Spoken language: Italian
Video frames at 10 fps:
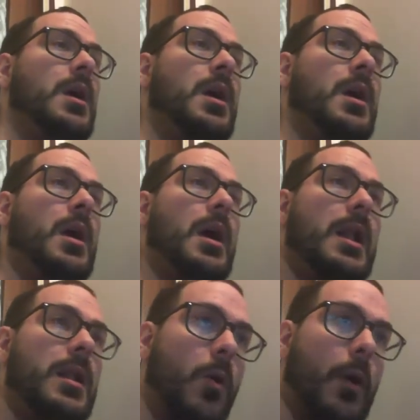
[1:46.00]

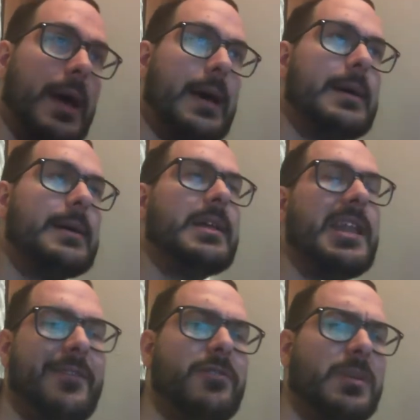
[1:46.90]
Allora, ne
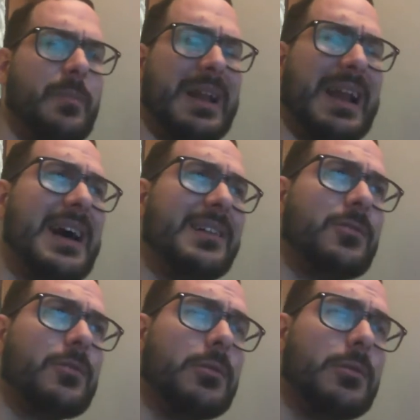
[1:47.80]
avevo già
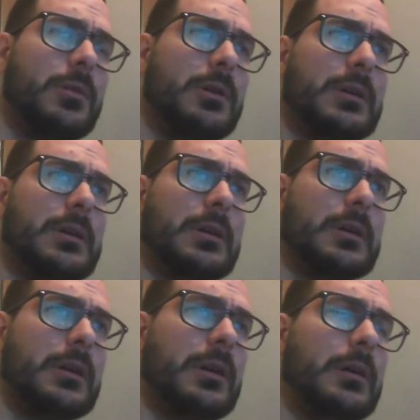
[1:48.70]
parlato
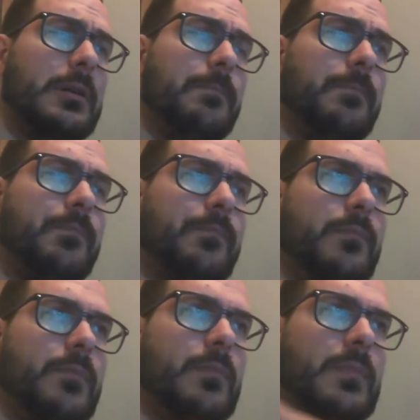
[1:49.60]
eh,
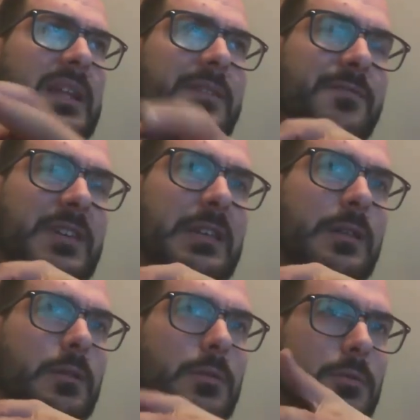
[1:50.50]
nel
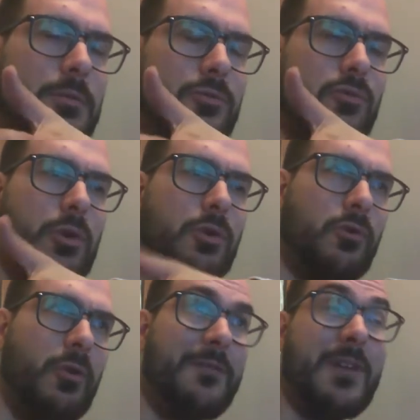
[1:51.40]
video, quello sulla
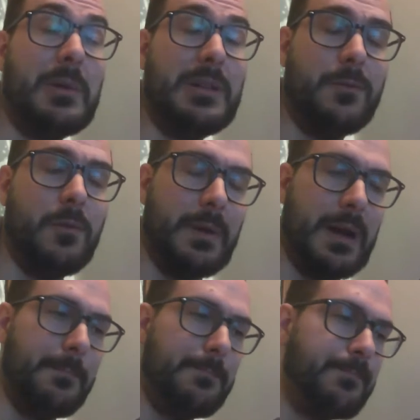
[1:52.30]
fame di
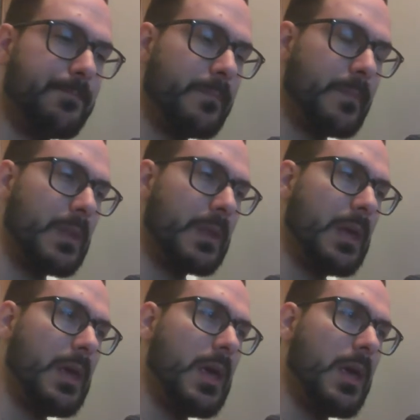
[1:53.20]
Vona
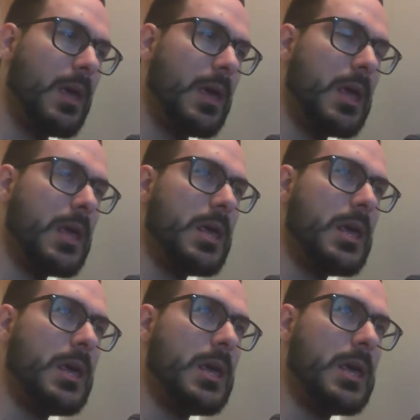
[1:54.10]

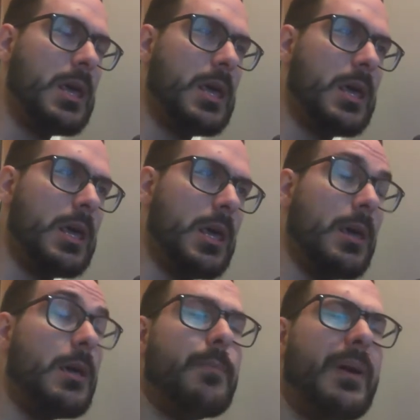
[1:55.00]
e
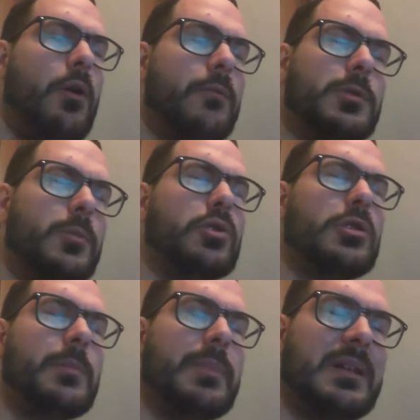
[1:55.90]
però ho avuto modo di
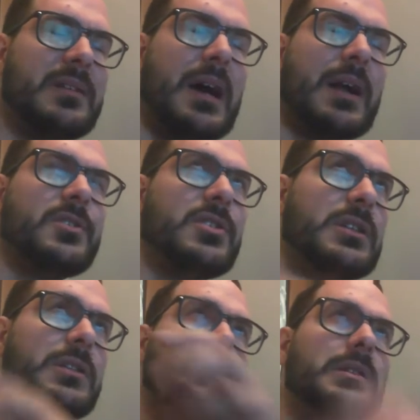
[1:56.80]
pensarci
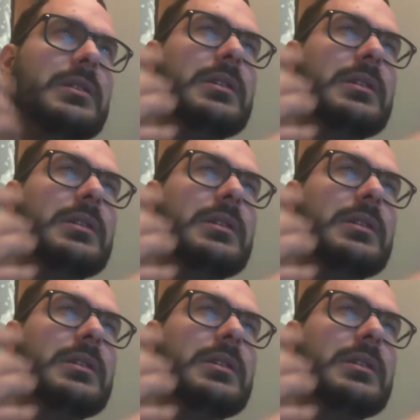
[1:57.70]
di, di,